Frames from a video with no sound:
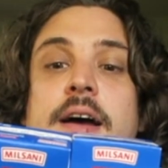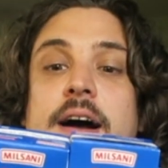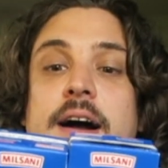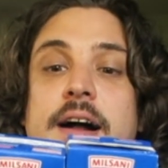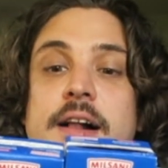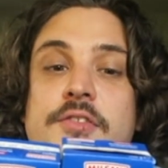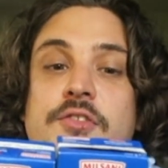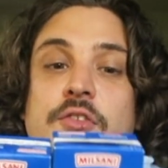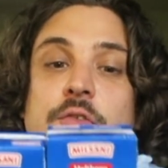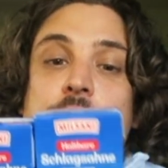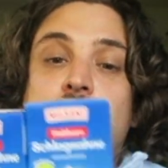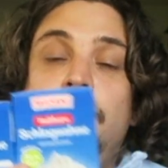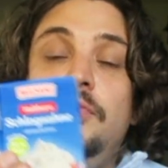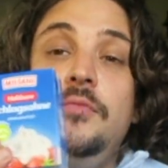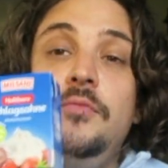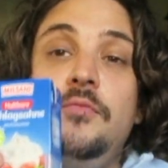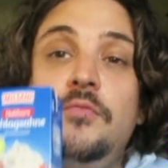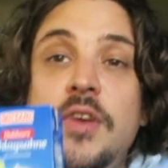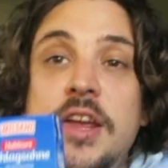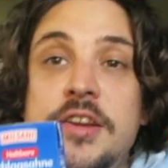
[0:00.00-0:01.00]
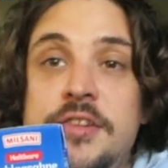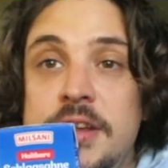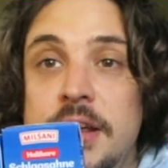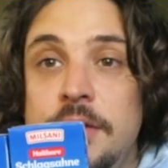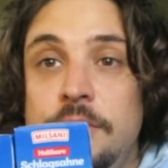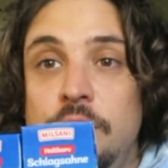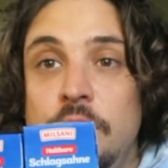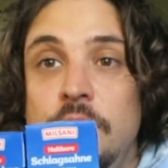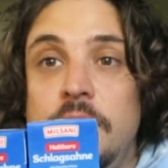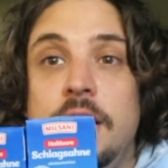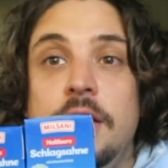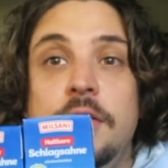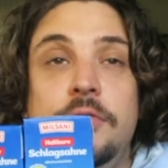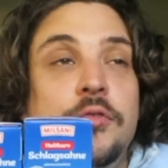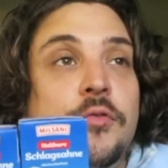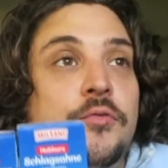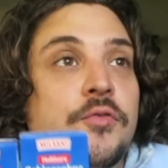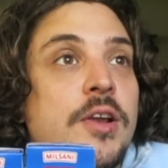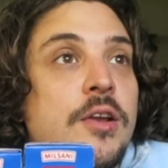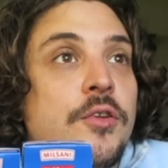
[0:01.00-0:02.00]
Also, wichtig für, äh,
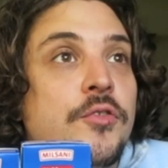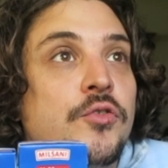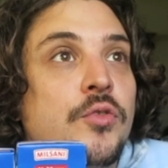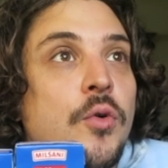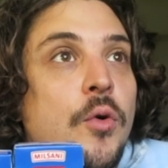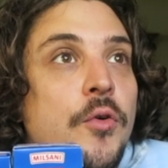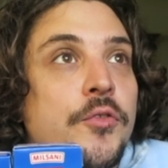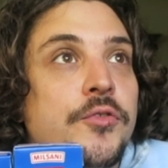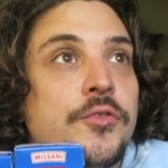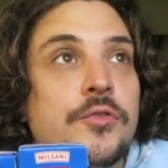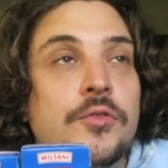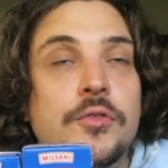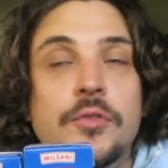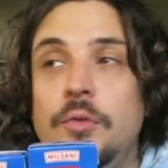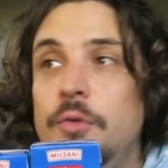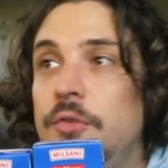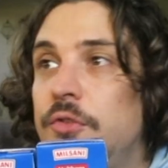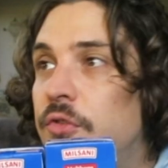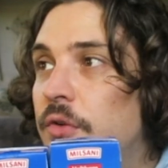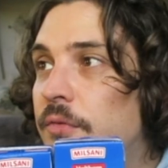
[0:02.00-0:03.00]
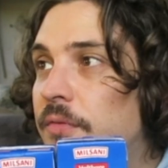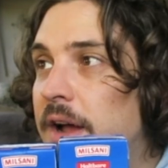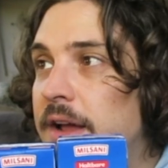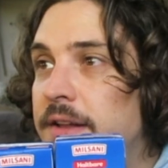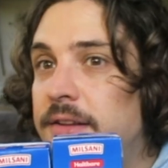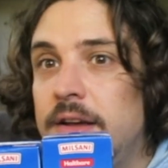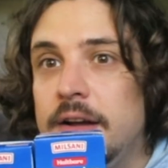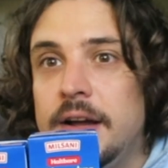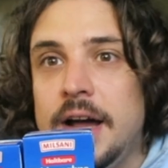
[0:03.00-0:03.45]
für viele Soßen und so weiter,